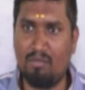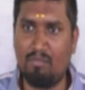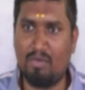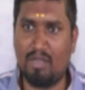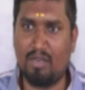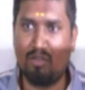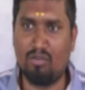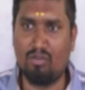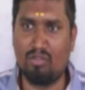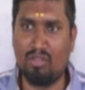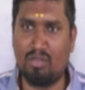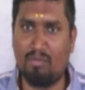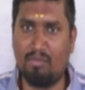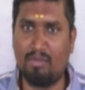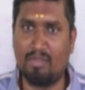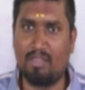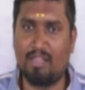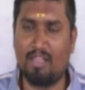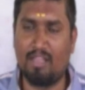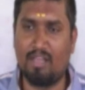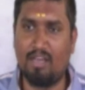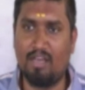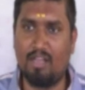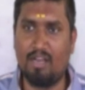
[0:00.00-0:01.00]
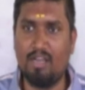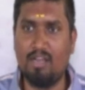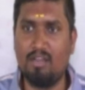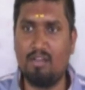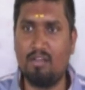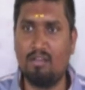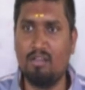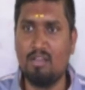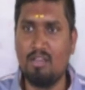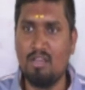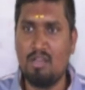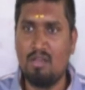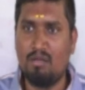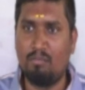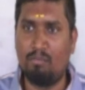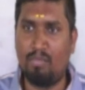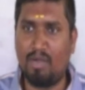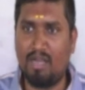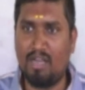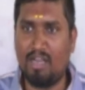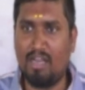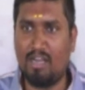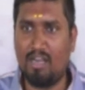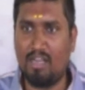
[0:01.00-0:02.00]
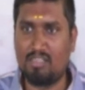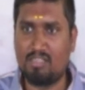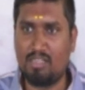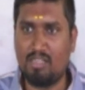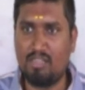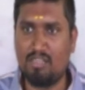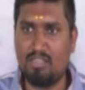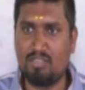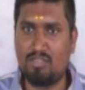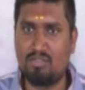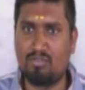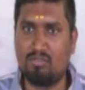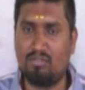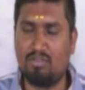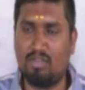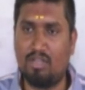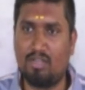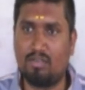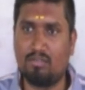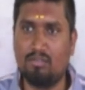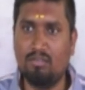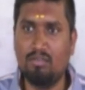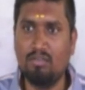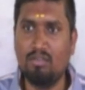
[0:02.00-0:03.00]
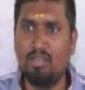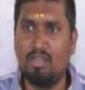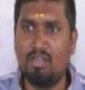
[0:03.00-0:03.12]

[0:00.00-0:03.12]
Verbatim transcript: ఇంకా మరి కొంతమంది దగ్గర పన్నెండు లక్షలు తీసుకున్నారు